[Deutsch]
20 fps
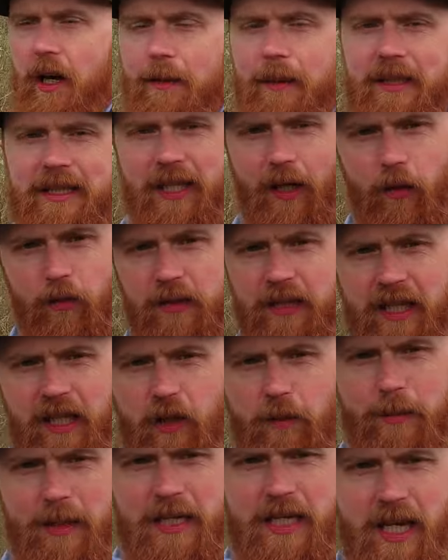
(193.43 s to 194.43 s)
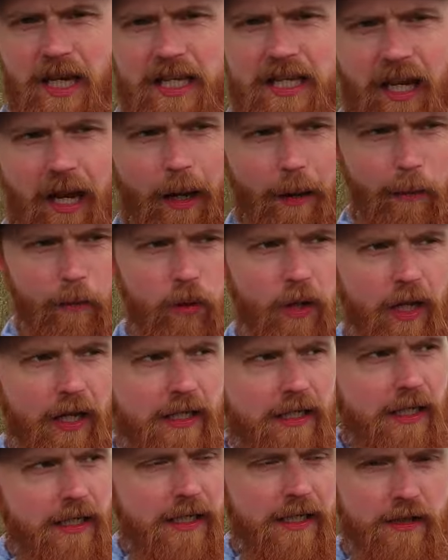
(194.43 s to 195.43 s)
Aber 1000 Kilometer in drei
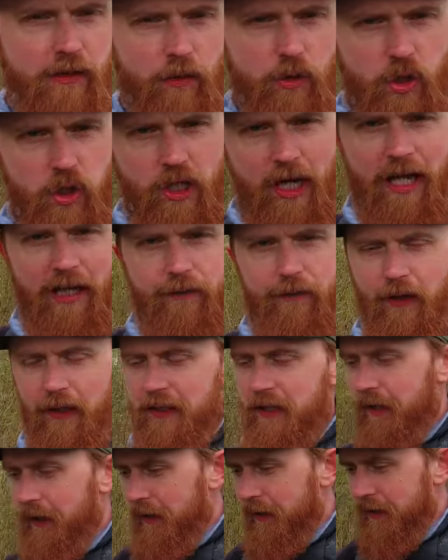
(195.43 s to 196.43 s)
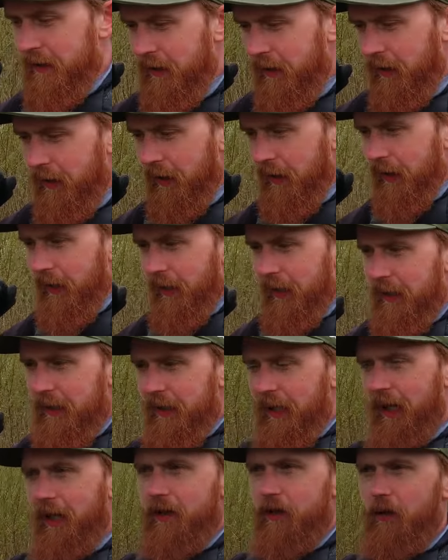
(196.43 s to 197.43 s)
Monaten, das ist so ein schlagfertiges,
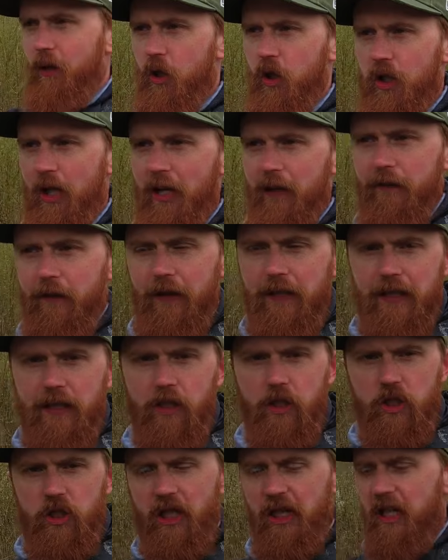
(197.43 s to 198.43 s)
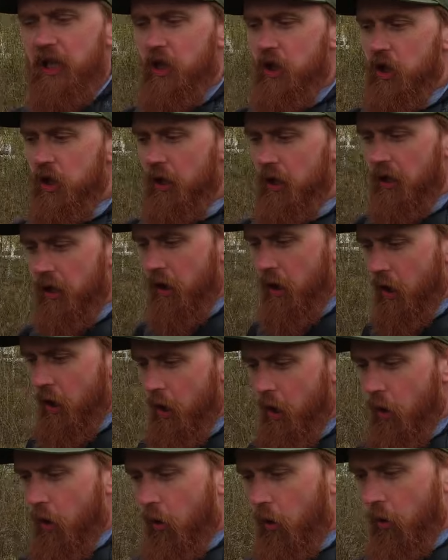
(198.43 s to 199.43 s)
ja, so eine schlagfertige Challenge.
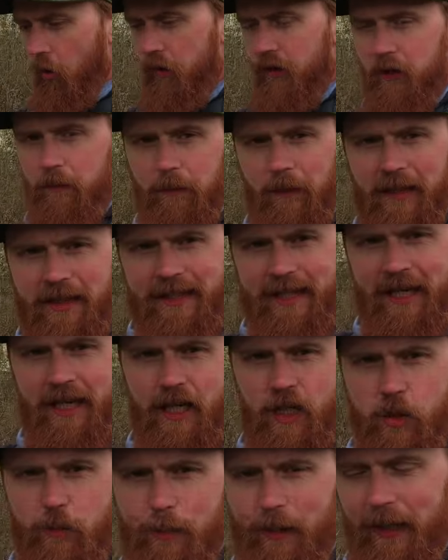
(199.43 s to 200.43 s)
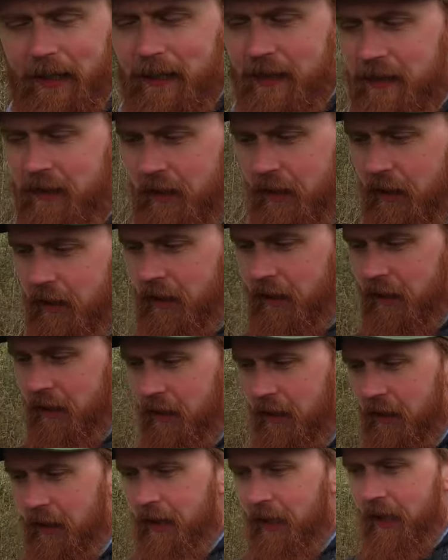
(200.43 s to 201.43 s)
Und ich bin sehr gespannt.
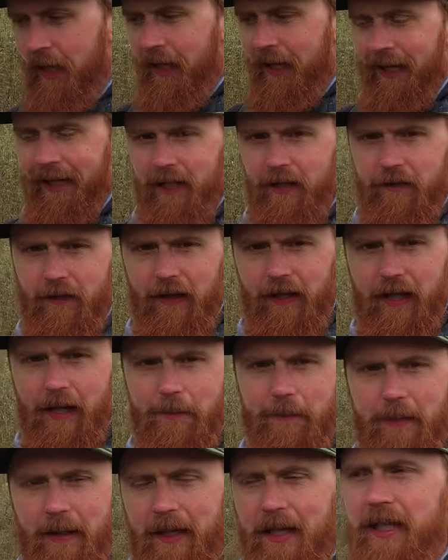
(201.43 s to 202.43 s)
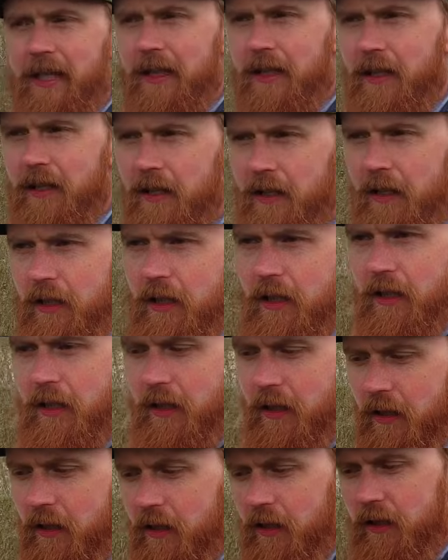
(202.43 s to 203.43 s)
Ich werde am Ende
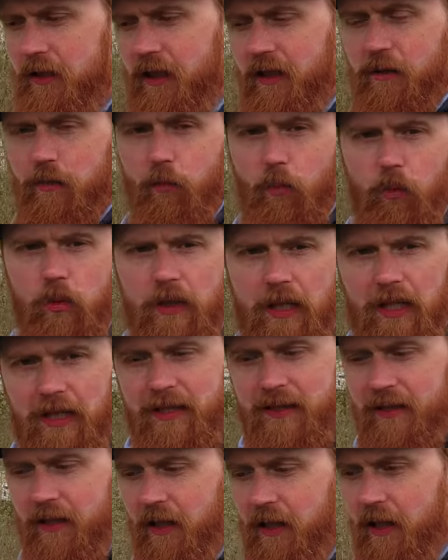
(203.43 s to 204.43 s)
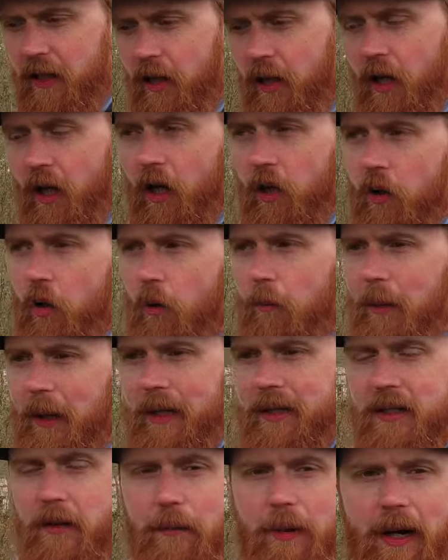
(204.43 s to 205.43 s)
äh, des Monats
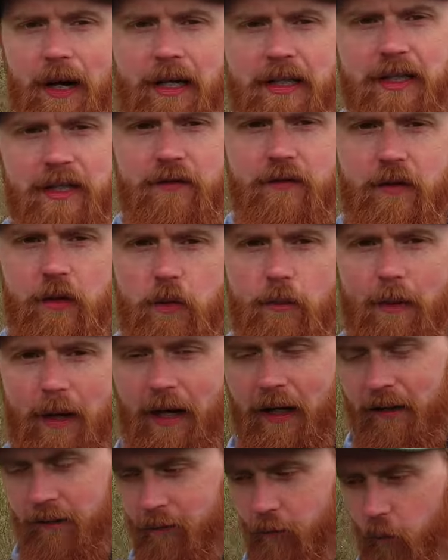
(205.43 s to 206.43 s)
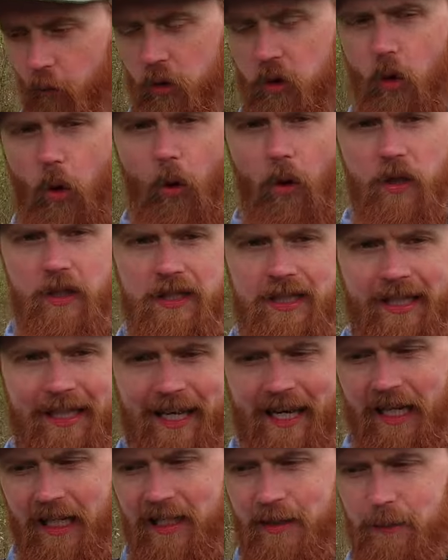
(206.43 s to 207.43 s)
nochmal ein separates Video machen, wo ich euch
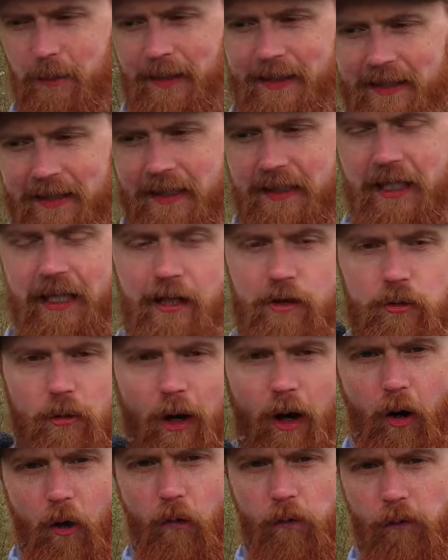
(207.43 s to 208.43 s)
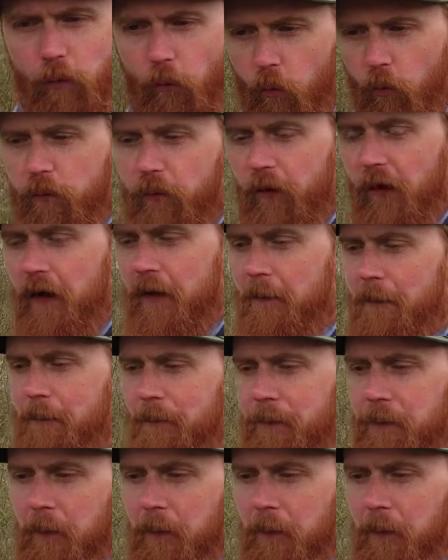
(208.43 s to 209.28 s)
dann explizit dazu aufrufe,